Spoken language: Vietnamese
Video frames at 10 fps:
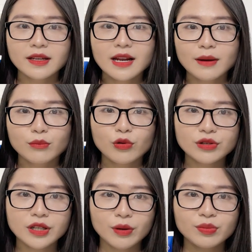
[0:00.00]
Thì là một
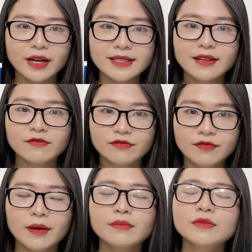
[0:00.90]
trong cái sản
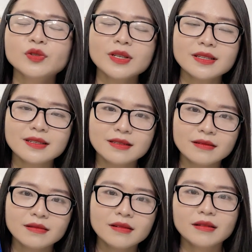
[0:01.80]
phẩm xuất
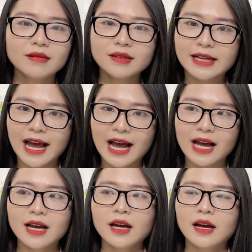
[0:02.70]
xứ từ Nga.